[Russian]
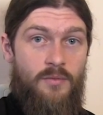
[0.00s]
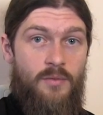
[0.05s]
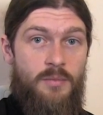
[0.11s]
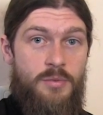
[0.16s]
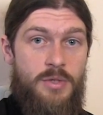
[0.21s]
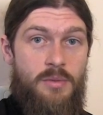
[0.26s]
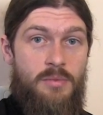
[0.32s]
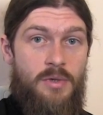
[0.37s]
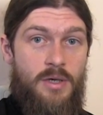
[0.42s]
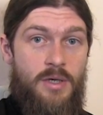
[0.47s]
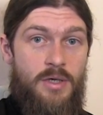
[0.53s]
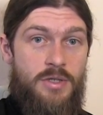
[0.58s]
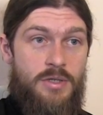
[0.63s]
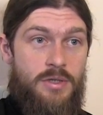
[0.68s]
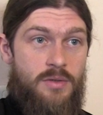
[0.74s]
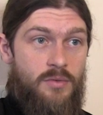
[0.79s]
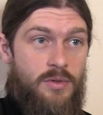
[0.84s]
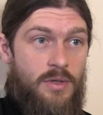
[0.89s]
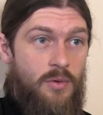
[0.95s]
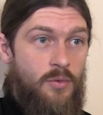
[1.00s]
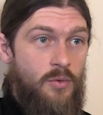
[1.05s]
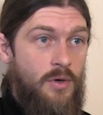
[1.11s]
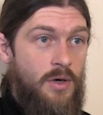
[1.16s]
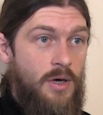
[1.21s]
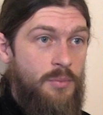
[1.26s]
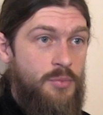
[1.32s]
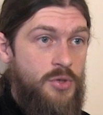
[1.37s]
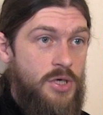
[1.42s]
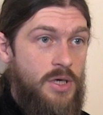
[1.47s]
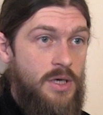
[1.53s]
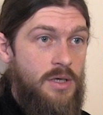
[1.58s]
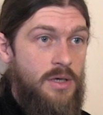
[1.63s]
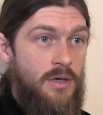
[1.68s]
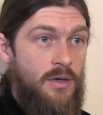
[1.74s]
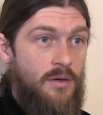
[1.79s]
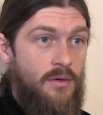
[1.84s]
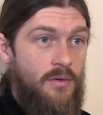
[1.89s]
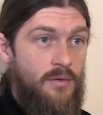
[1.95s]
Вообще, мне кажется, вот такое
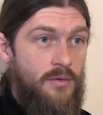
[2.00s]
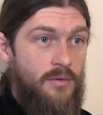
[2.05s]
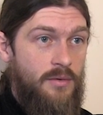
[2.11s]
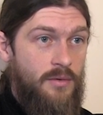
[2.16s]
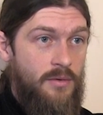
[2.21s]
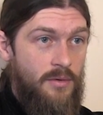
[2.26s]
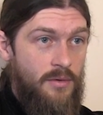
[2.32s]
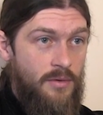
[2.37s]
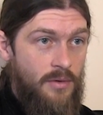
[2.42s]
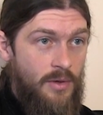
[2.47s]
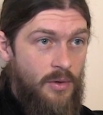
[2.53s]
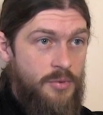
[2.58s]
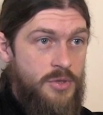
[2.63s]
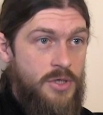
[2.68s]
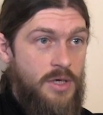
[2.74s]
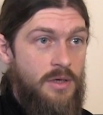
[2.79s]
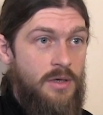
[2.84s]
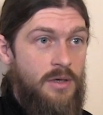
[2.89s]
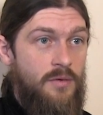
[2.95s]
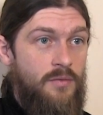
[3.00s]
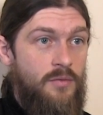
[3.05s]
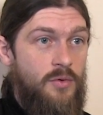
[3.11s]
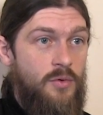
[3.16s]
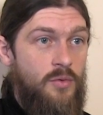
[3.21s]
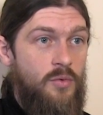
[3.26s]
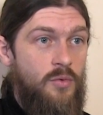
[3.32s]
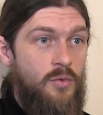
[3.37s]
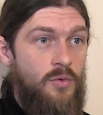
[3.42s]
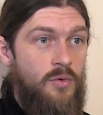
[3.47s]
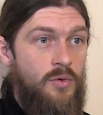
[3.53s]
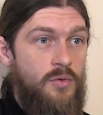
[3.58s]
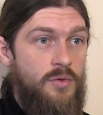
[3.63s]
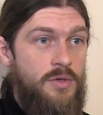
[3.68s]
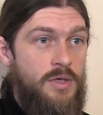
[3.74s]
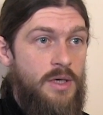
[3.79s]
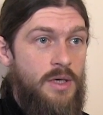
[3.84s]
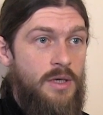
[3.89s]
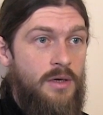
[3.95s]
общение, э, общение в кругу
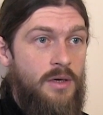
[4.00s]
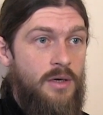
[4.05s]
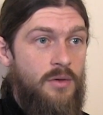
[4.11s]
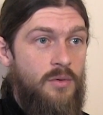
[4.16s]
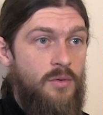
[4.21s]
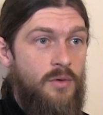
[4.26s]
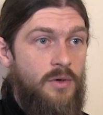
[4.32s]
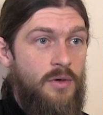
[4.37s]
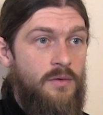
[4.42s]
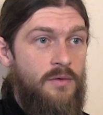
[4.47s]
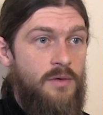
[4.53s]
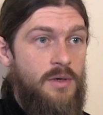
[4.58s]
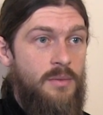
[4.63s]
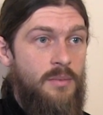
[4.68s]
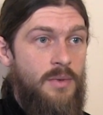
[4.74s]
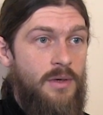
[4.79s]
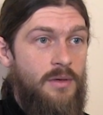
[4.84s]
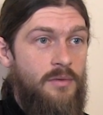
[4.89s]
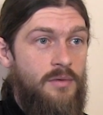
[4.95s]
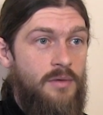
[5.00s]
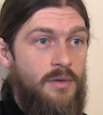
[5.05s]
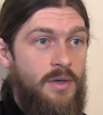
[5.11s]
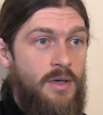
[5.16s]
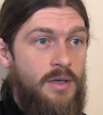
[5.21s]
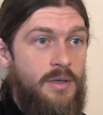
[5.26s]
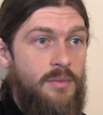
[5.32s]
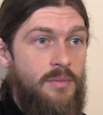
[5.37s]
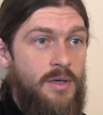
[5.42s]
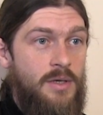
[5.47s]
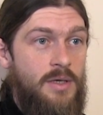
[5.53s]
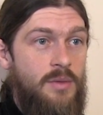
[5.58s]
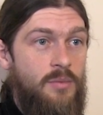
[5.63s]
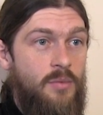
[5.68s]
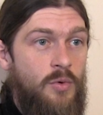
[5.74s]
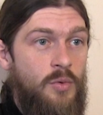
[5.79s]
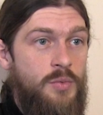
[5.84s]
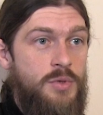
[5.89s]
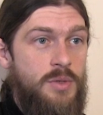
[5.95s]
людей, которые занимаются этим
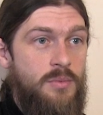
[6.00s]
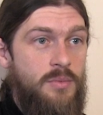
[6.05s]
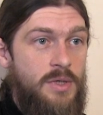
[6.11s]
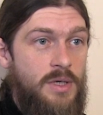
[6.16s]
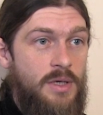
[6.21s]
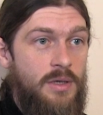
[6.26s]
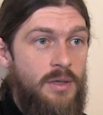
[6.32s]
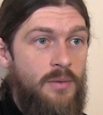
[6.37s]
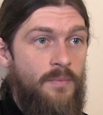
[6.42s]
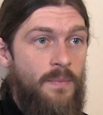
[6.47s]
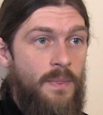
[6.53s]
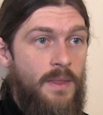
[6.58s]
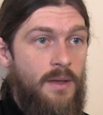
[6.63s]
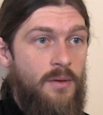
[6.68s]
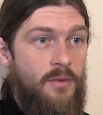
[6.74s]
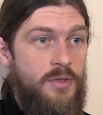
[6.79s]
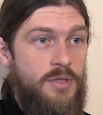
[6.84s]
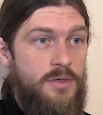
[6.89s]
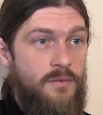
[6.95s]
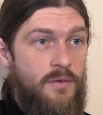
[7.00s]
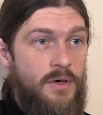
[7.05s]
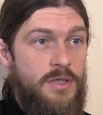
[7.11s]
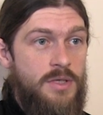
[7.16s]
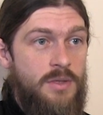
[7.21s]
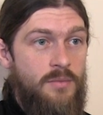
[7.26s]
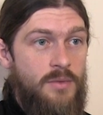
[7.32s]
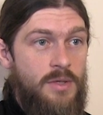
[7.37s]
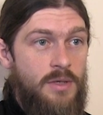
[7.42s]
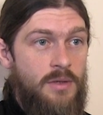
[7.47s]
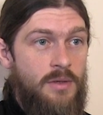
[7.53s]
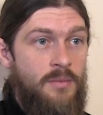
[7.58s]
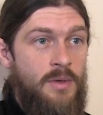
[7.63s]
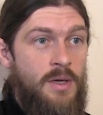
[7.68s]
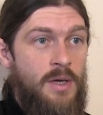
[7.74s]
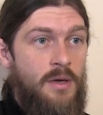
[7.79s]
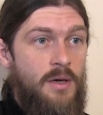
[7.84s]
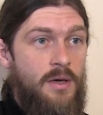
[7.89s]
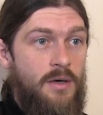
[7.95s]
одним общим делом, очень важным
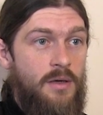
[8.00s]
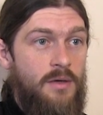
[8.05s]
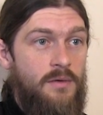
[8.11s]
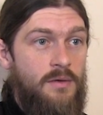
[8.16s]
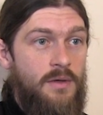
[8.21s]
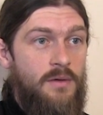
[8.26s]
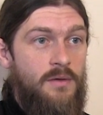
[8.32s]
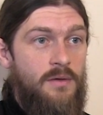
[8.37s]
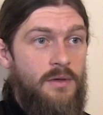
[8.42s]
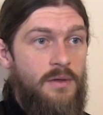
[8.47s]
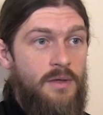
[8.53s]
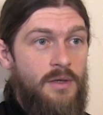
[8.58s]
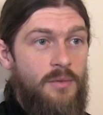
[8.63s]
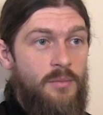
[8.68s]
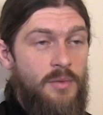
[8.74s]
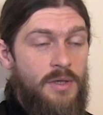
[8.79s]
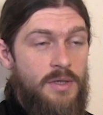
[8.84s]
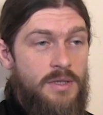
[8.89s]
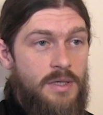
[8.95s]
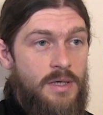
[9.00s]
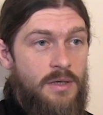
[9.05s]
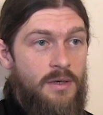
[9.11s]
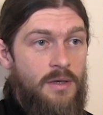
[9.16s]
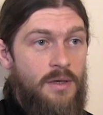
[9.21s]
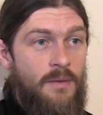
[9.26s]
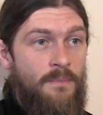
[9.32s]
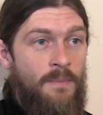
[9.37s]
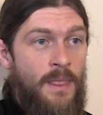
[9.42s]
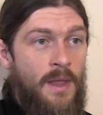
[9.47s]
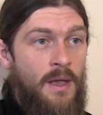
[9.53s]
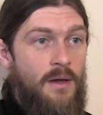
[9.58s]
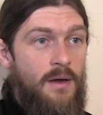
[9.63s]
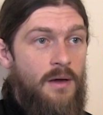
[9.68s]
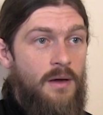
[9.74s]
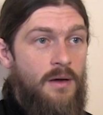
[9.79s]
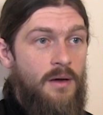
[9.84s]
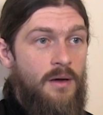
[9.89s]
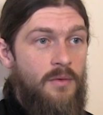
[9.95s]
делом организации дел милосердия,
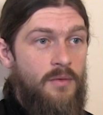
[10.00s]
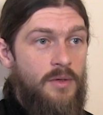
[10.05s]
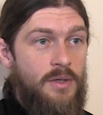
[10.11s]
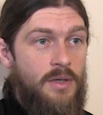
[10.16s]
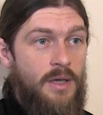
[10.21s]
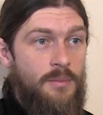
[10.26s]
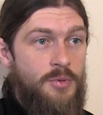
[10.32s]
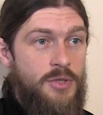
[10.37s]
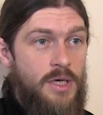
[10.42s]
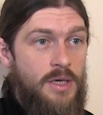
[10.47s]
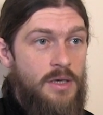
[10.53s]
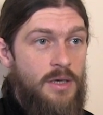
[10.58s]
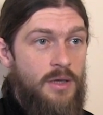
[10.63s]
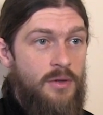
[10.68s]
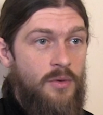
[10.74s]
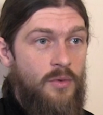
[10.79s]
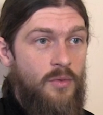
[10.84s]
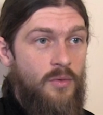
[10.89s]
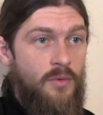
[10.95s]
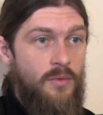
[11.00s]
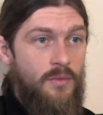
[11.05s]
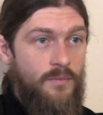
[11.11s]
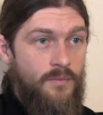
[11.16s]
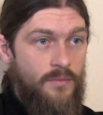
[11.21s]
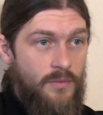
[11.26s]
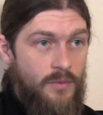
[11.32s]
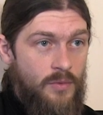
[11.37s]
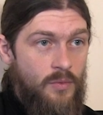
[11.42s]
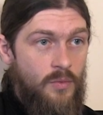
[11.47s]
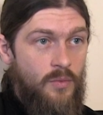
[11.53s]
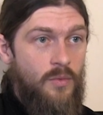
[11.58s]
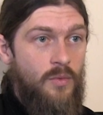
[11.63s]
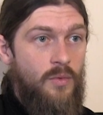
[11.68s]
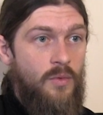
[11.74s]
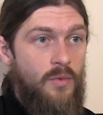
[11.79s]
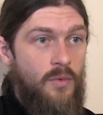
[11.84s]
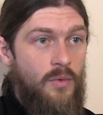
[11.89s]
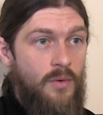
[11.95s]
э, вот это общение, оно, ну,
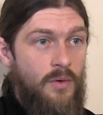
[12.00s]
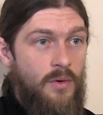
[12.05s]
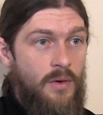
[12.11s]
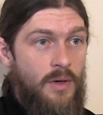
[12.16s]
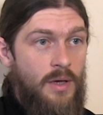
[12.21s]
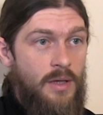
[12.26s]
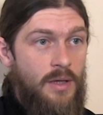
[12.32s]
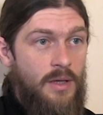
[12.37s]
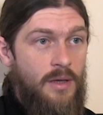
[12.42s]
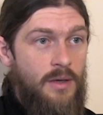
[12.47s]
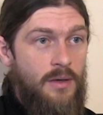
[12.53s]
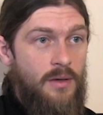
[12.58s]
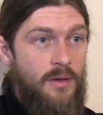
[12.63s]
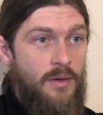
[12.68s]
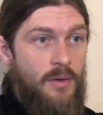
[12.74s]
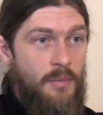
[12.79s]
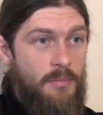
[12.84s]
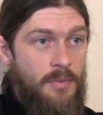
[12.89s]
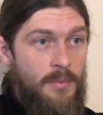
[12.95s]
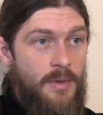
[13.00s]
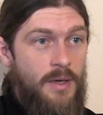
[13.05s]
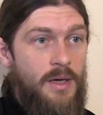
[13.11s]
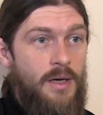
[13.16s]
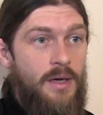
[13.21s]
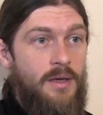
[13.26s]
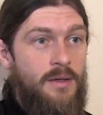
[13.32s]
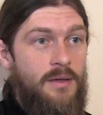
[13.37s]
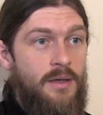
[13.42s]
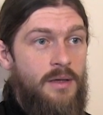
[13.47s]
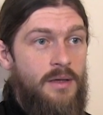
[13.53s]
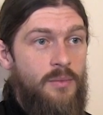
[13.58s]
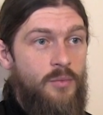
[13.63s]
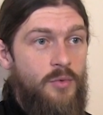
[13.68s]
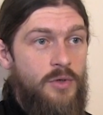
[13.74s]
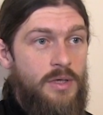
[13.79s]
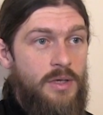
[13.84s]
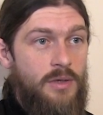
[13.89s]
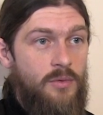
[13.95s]
Э, э, э, помогает
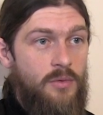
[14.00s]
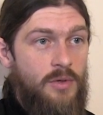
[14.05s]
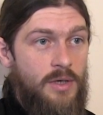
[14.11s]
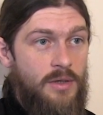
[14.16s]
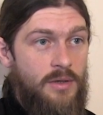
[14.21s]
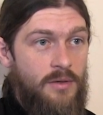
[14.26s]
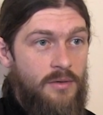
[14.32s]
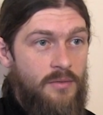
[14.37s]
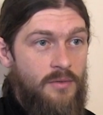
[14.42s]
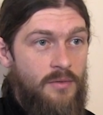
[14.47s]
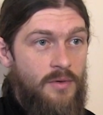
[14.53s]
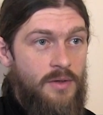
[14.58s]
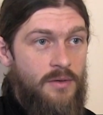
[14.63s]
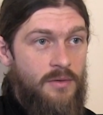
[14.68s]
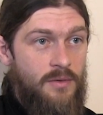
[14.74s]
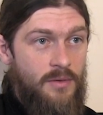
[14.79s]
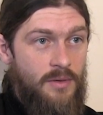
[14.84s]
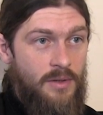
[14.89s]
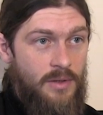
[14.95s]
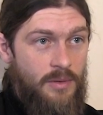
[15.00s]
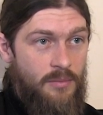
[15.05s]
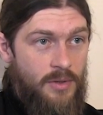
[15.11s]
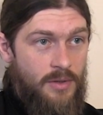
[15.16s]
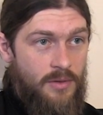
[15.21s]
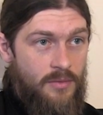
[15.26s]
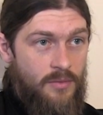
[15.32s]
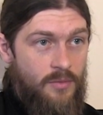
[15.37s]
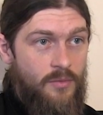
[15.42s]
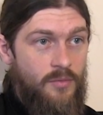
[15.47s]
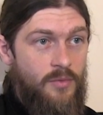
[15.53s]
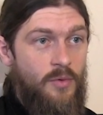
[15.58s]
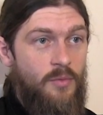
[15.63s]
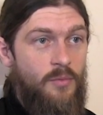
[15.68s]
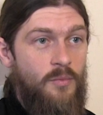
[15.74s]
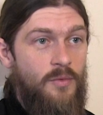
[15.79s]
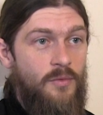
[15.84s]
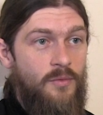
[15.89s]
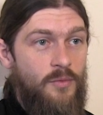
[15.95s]
этому делу как-то развиваться именно ну, в,
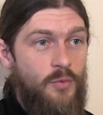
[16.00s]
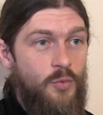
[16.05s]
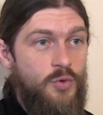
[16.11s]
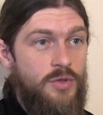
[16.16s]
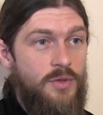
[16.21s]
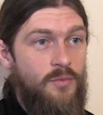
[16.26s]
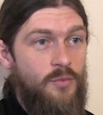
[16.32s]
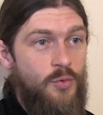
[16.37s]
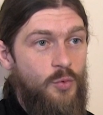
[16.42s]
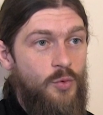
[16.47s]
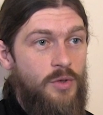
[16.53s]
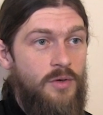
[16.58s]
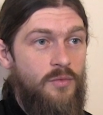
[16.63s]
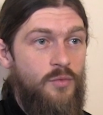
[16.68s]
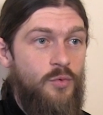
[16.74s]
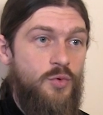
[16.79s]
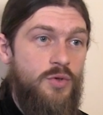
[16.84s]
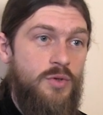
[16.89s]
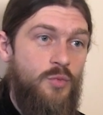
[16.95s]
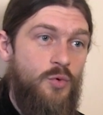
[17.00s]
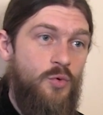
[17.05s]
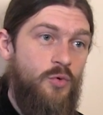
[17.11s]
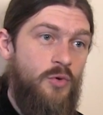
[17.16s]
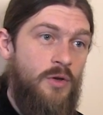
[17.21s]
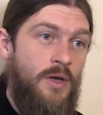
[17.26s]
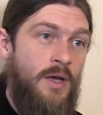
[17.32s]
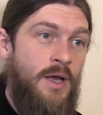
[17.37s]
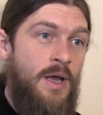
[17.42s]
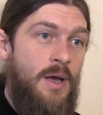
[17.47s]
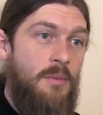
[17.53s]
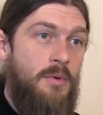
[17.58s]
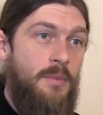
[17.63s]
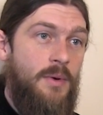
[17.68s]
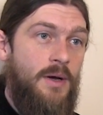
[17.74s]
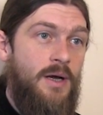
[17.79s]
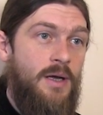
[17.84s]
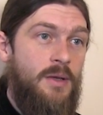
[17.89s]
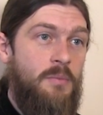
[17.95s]
том, в нужном духе, в нужном русле,
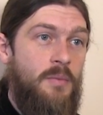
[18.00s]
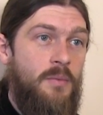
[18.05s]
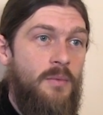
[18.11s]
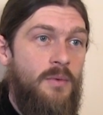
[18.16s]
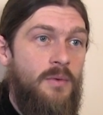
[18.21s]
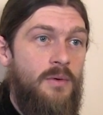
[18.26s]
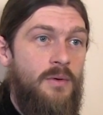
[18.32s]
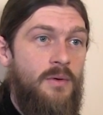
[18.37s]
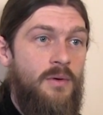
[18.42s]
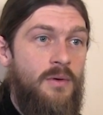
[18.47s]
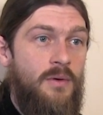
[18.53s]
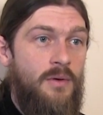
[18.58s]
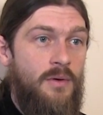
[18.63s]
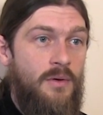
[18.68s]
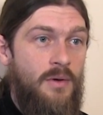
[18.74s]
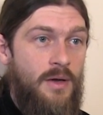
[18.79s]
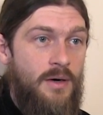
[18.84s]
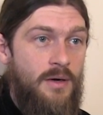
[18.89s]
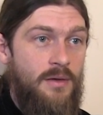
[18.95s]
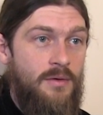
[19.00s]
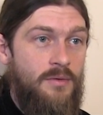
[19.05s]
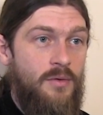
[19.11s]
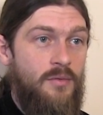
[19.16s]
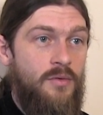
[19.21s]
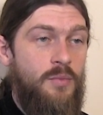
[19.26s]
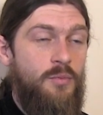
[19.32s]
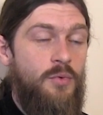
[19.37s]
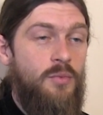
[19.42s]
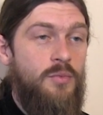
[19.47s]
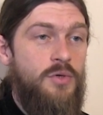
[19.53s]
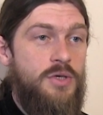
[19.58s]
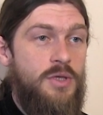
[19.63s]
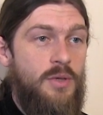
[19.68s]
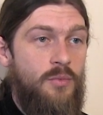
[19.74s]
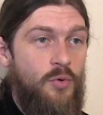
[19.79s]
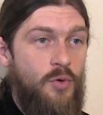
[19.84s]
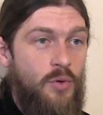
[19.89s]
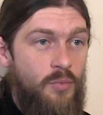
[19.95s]
помогает э, организовывать помощь
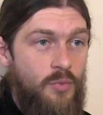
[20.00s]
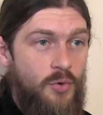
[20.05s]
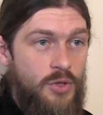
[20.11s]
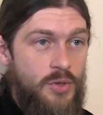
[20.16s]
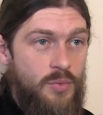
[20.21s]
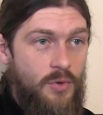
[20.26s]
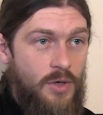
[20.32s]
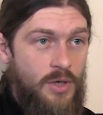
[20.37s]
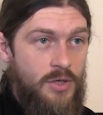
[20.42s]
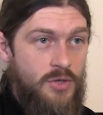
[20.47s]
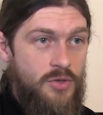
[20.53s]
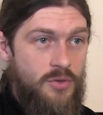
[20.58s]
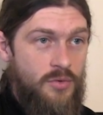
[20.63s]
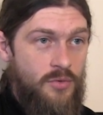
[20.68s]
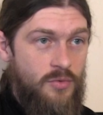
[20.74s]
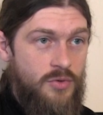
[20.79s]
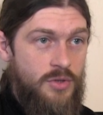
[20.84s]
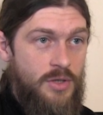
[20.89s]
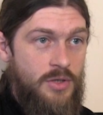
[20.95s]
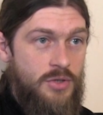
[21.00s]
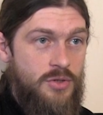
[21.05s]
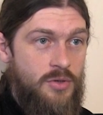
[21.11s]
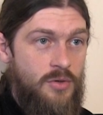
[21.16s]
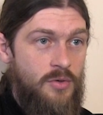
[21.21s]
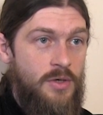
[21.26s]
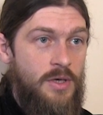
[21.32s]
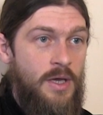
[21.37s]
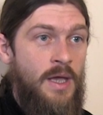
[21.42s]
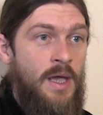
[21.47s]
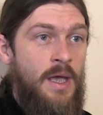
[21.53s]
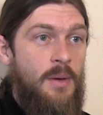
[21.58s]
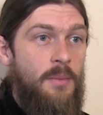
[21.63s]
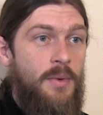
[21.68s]
намного большему количеству нуждающихся людей.